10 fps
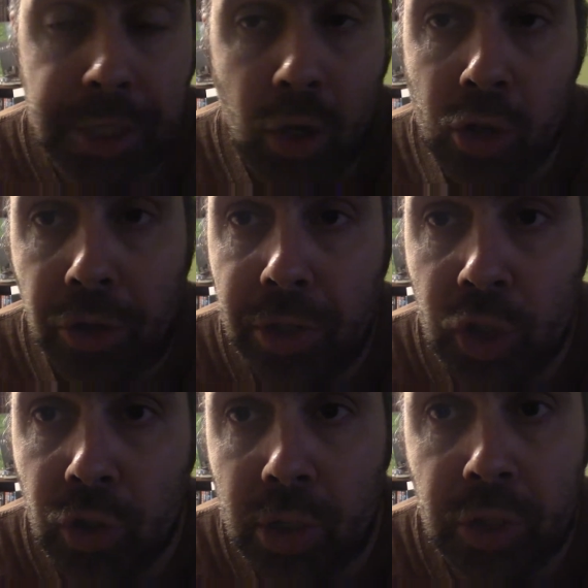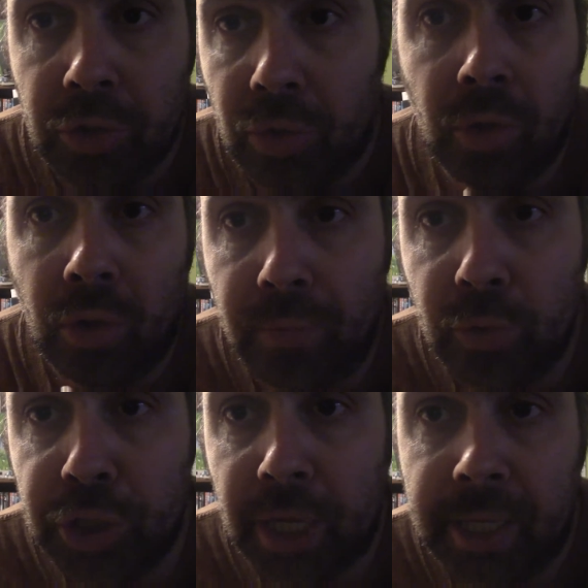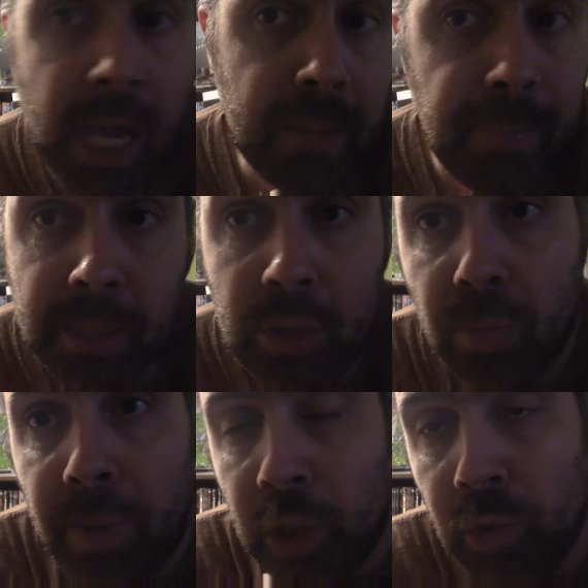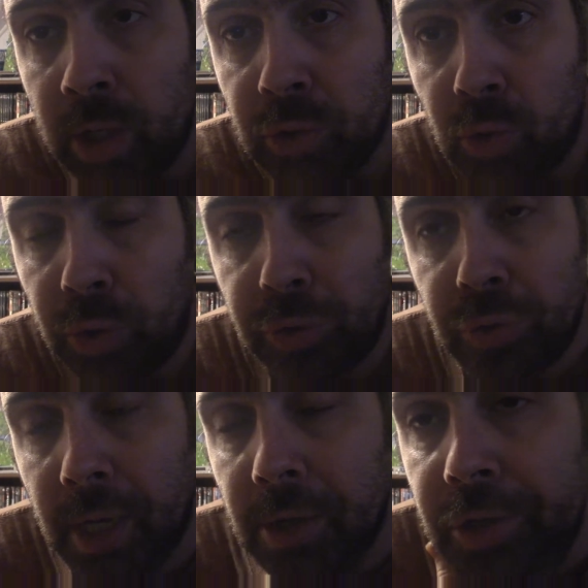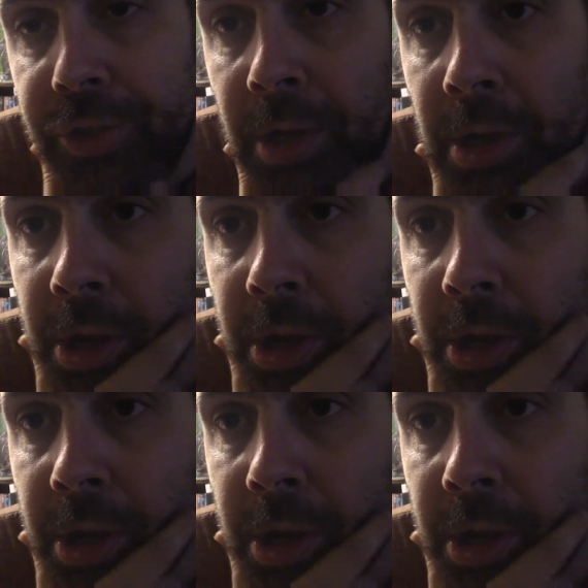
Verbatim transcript: tu as encore des gens qui sont encore vos chiens de garde parce qu'ils n'ont pas le choix, ils ont le couteau sur la gorge,